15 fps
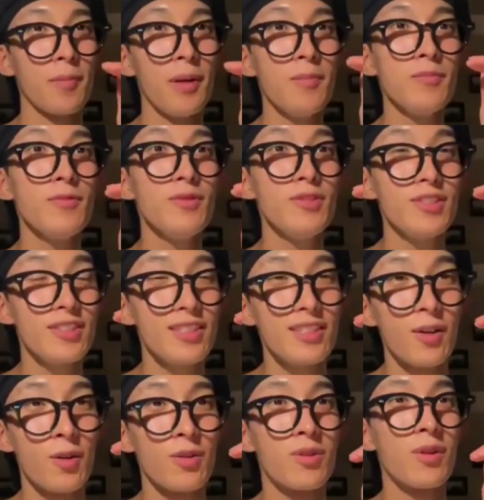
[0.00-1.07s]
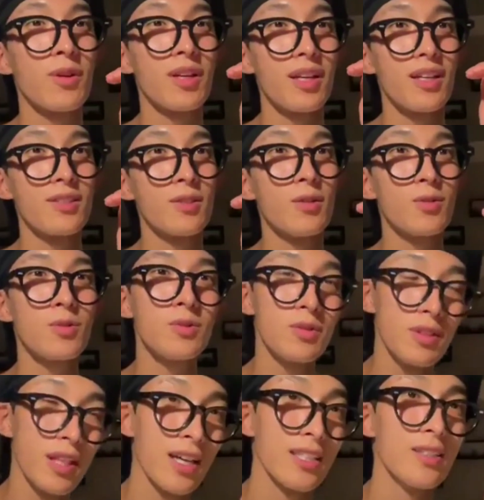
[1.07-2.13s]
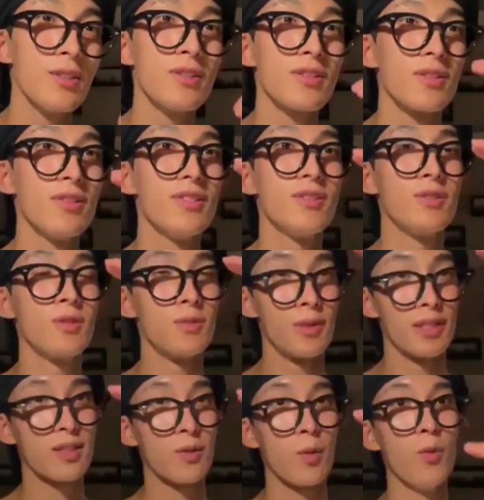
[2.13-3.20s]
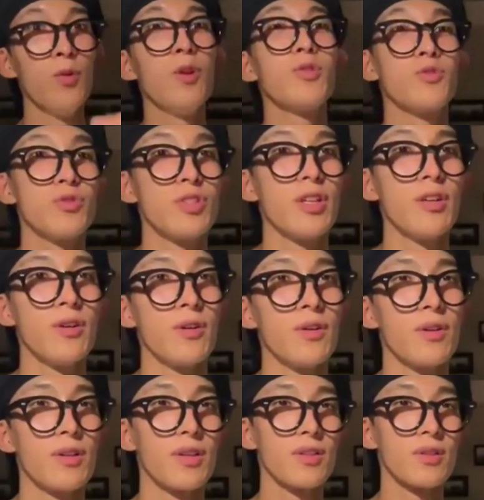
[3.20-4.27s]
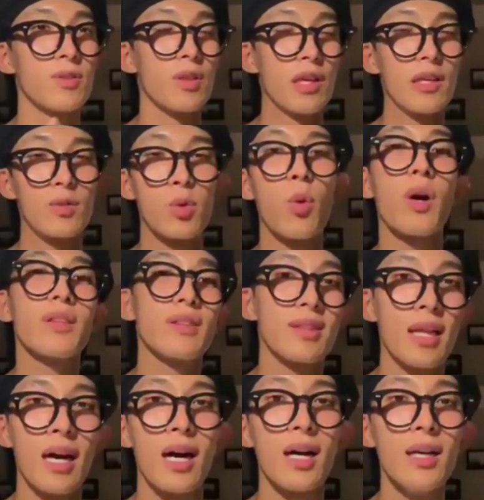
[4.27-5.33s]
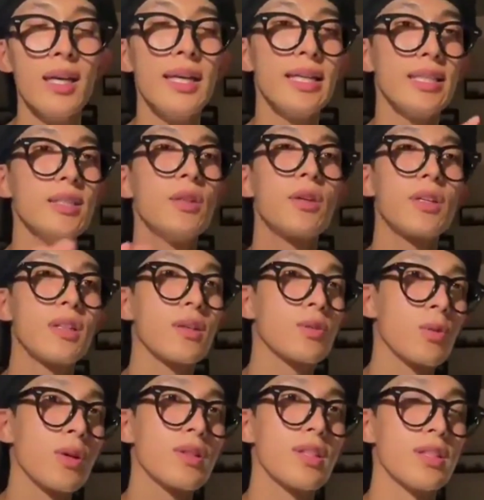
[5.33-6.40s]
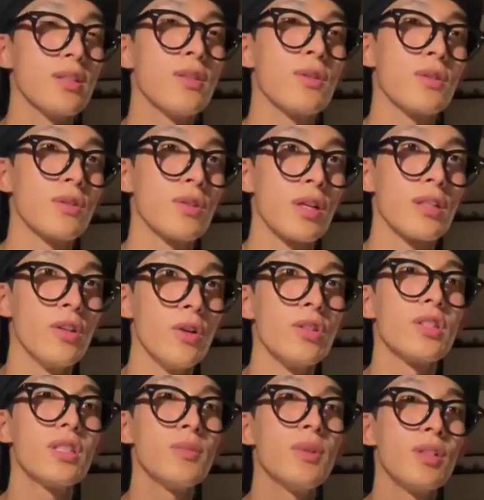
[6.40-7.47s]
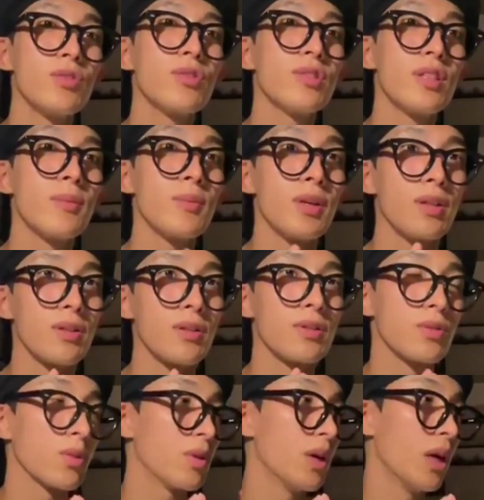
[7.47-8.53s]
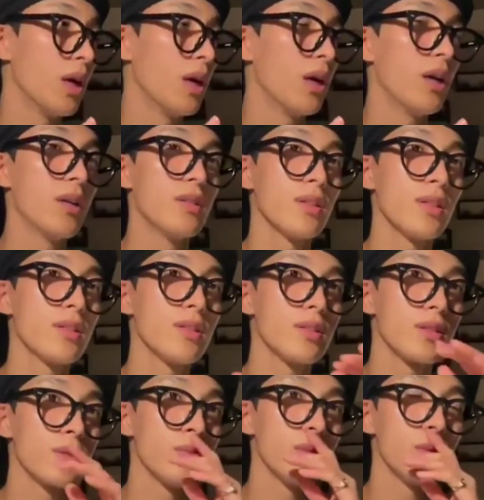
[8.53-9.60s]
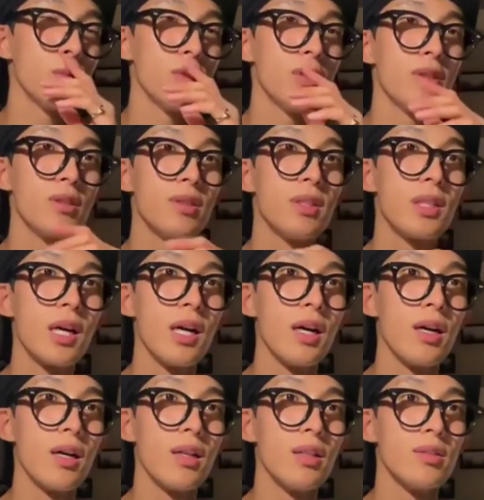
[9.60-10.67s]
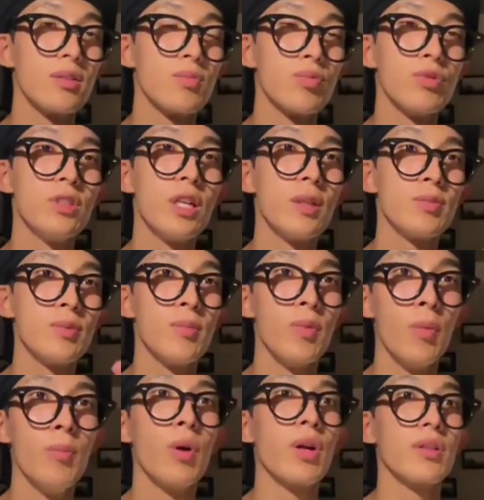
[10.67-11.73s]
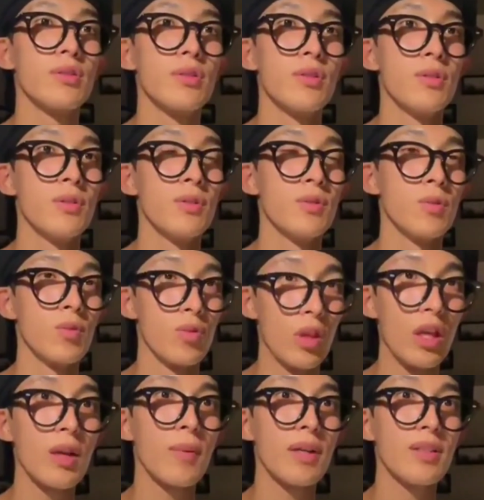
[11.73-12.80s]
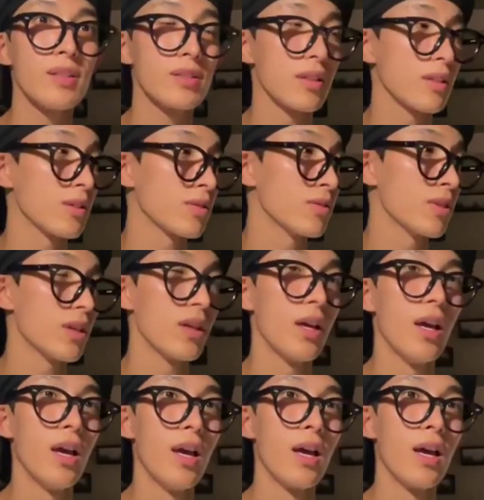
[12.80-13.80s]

팬분들이 어떻게 써줬나 이런 걸들 막 이렇게 올려주세요. 그래서 되게 좋았다. 이런 게 되게 좋았다. 이런 걸 되게 열심히 해주신단 말이에요. 그래서 사실 지금 이 이틀간 브이라이브는 몇명 있어요. 되게 많이 했잖아요. 근데